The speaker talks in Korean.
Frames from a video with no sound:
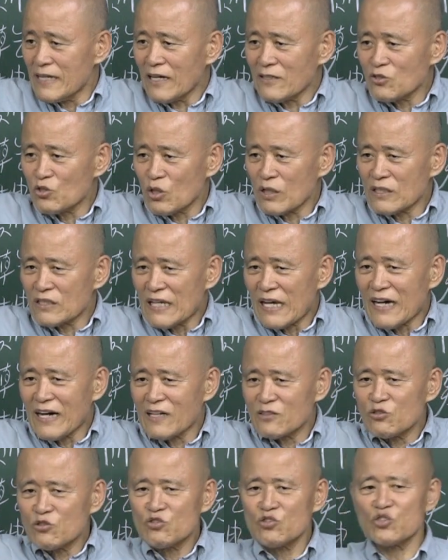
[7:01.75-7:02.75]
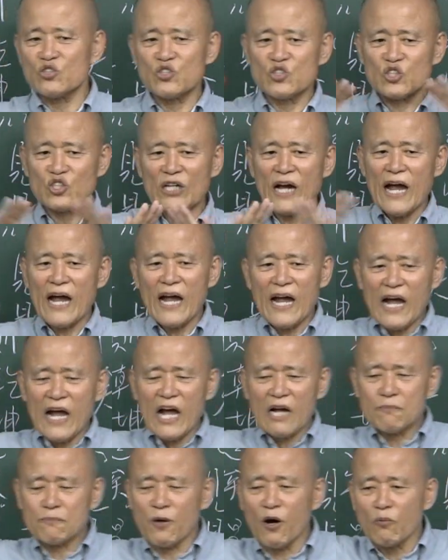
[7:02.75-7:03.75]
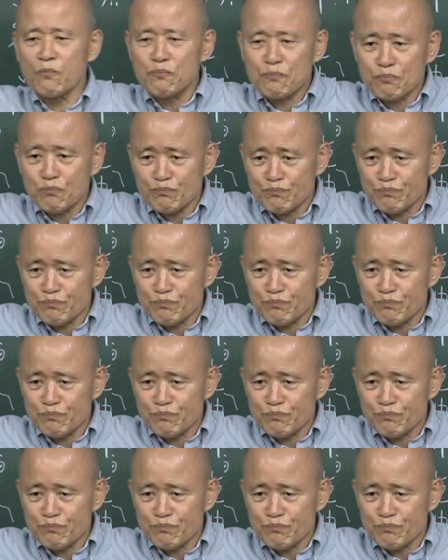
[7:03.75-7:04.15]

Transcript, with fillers: 양쪽에서 해가지고 쫙 병,